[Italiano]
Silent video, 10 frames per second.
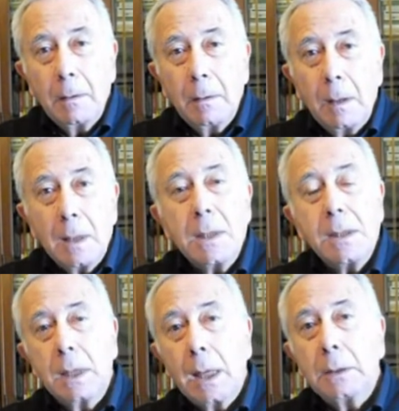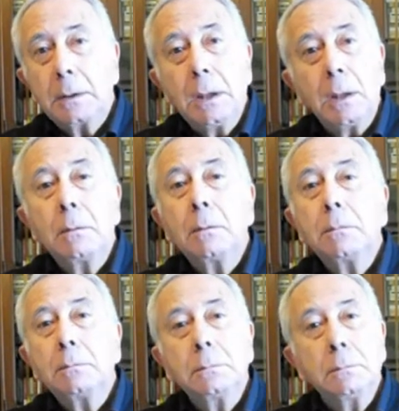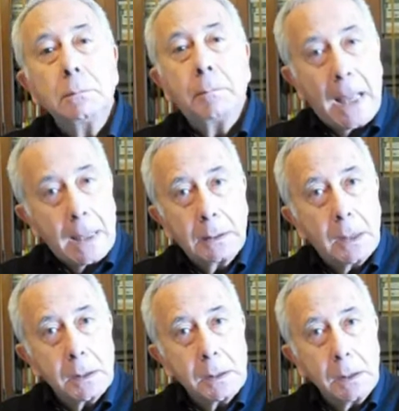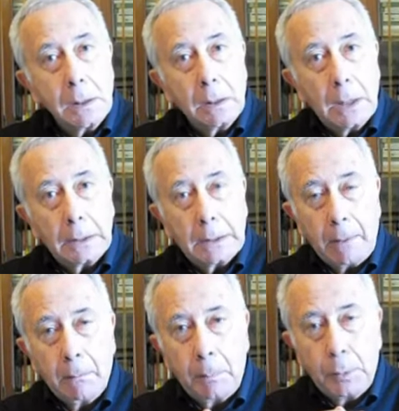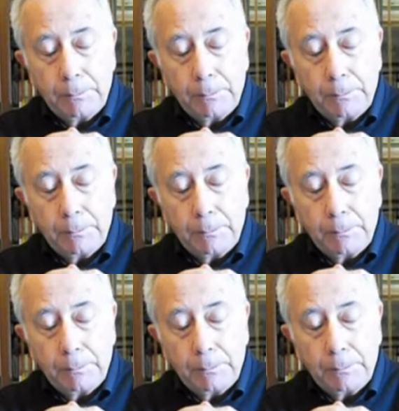rischia di mm, perdersi nel tempo.